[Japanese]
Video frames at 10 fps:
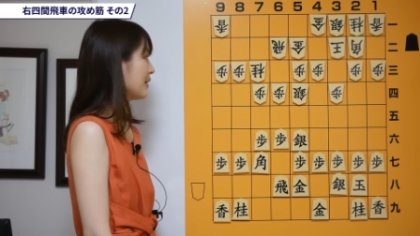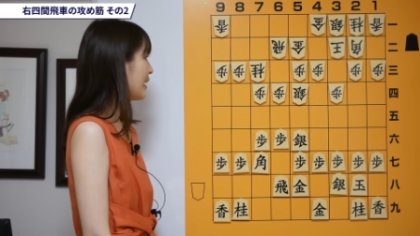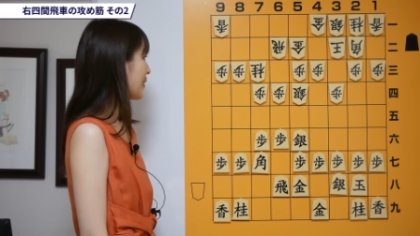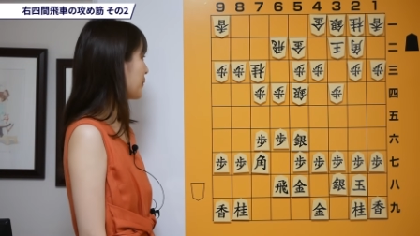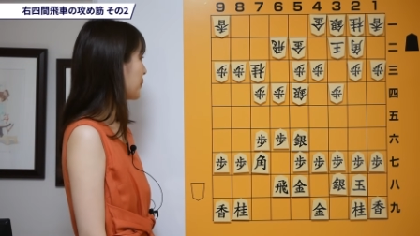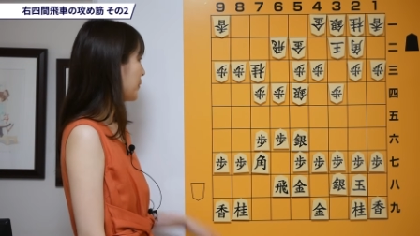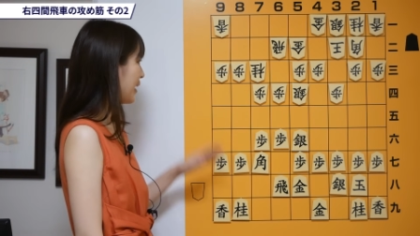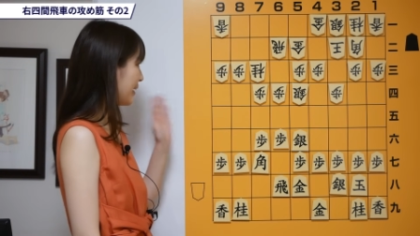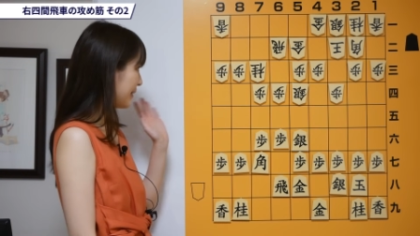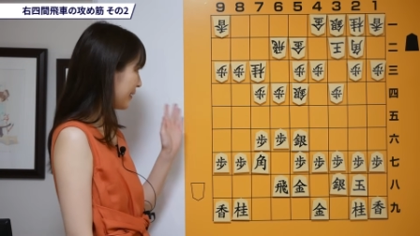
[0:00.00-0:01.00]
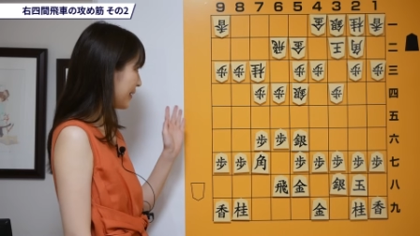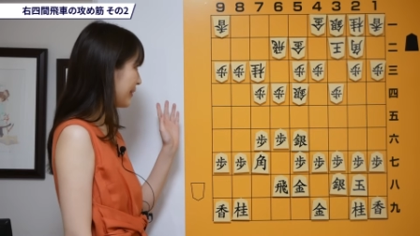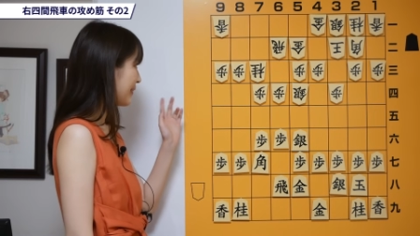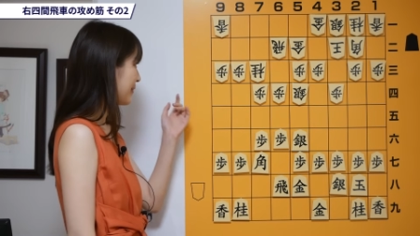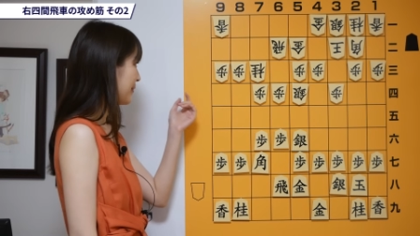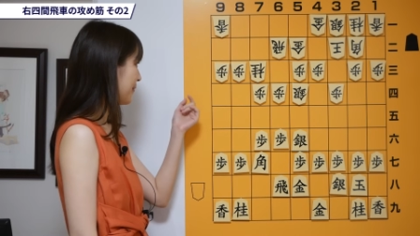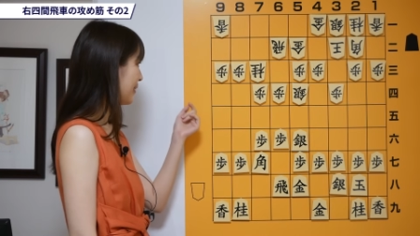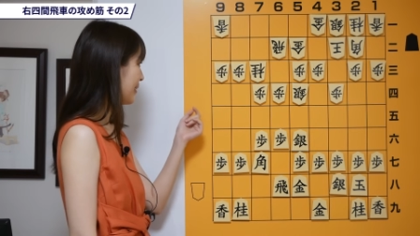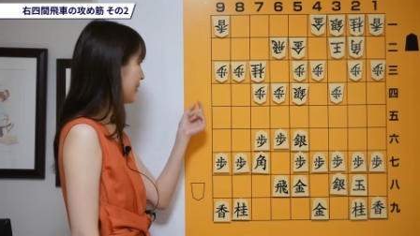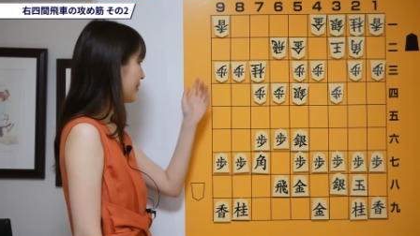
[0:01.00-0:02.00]
さあここで相手がやってくるの
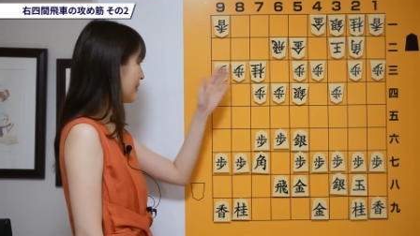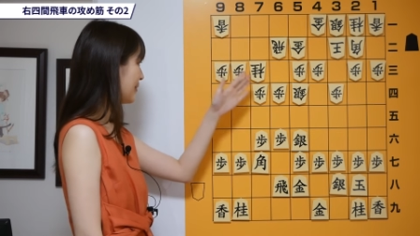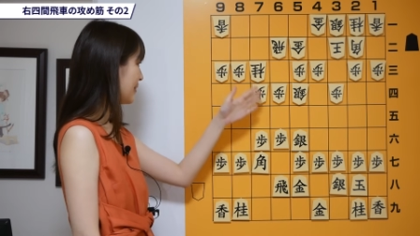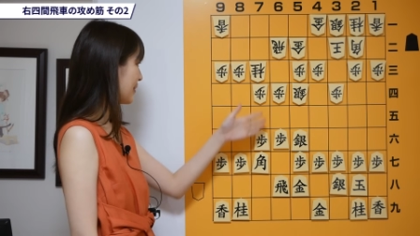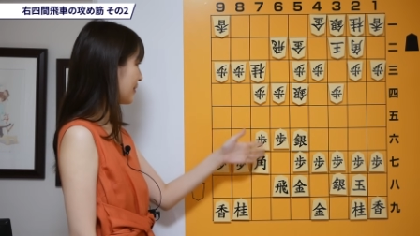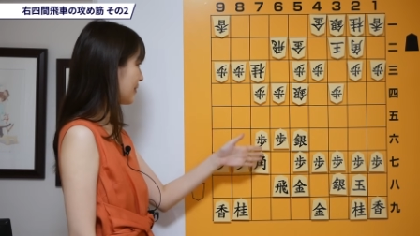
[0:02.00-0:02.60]
はすぐ